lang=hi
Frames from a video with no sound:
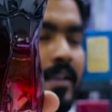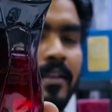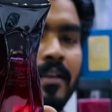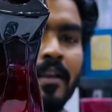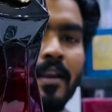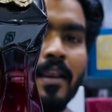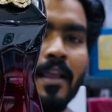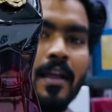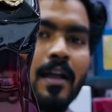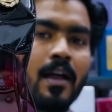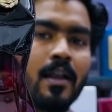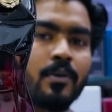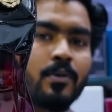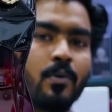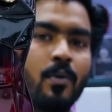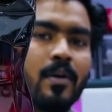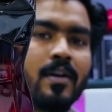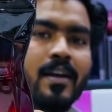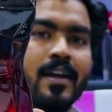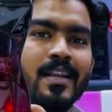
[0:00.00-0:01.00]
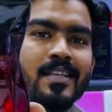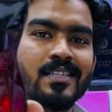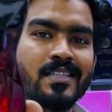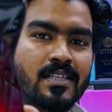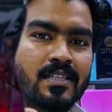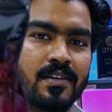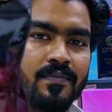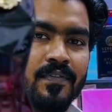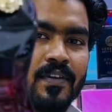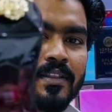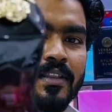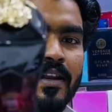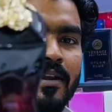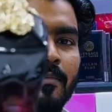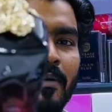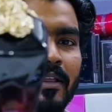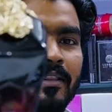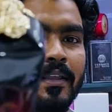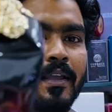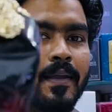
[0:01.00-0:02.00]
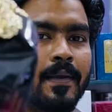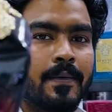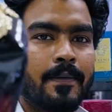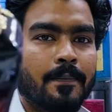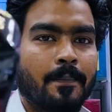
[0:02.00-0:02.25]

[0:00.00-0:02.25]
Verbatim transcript: रहेगा 265 हंड्रेड 260 पे दरम आता है